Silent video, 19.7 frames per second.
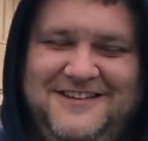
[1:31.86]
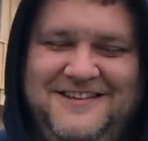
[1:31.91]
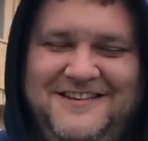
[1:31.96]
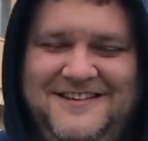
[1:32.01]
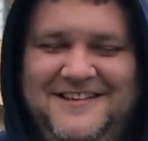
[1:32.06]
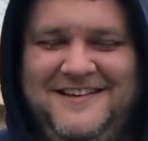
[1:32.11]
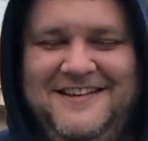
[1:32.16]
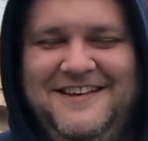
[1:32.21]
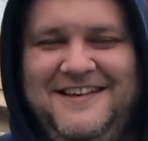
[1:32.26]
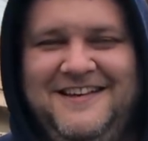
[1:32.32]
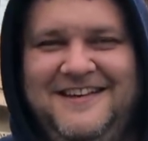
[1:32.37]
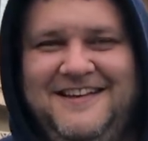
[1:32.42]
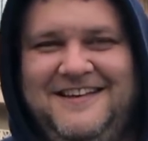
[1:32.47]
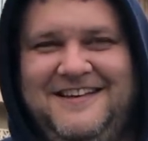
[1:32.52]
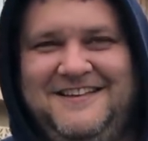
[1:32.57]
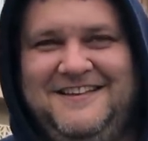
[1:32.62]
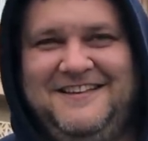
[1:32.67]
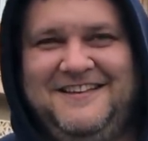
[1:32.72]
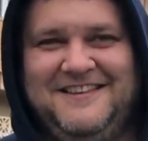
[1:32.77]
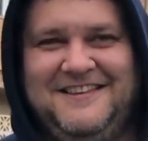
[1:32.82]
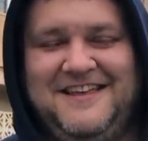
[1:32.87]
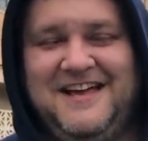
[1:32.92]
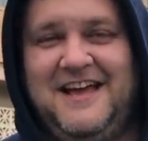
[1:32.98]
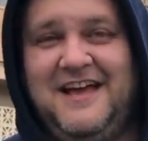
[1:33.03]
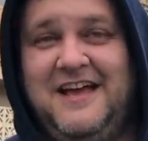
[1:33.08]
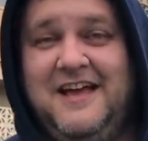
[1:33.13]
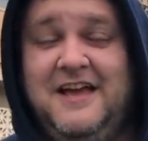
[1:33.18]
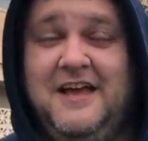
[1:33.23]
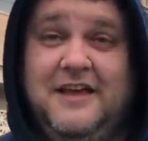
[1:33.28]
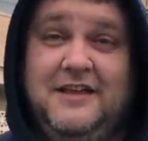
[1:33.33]
Это же не серьезно.
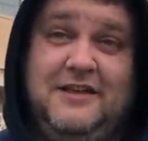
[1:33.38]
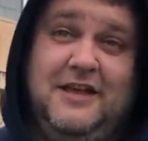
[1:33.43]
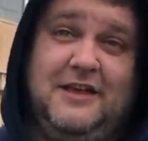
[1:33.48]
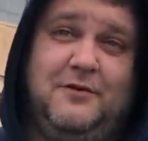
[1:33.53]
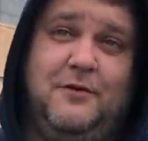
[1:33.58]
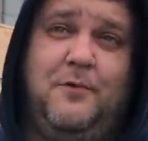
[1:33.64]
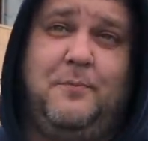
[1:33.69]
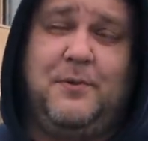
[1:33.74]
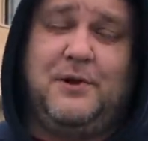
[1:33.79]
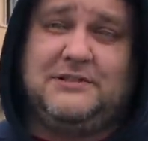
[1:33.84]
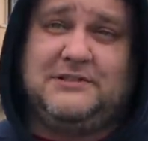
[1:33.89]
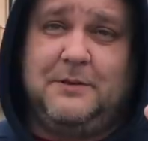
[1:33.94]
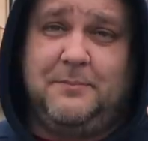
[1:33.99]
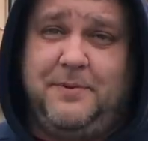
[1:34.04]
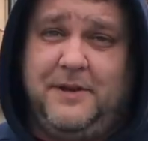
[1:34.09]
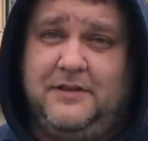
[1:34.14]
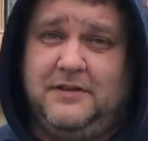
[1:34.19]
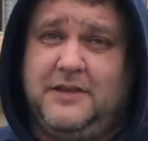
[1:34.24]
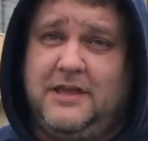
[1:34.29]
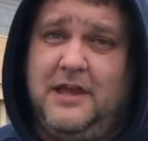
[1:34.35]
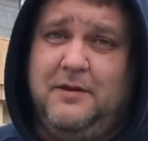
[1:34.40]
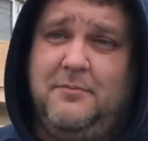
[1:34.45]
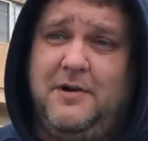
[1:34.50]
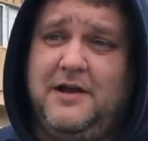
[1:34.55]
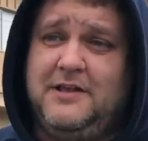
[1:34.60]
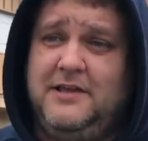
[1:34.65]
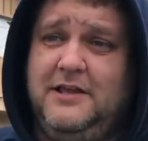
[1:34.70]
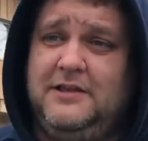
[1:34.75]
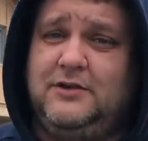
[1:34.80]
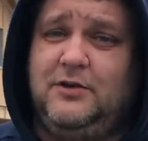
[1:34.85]
Да. Не, ну просто брелки и
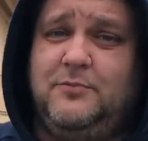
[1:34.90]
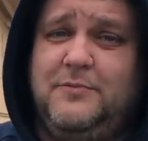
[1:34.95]
магниты.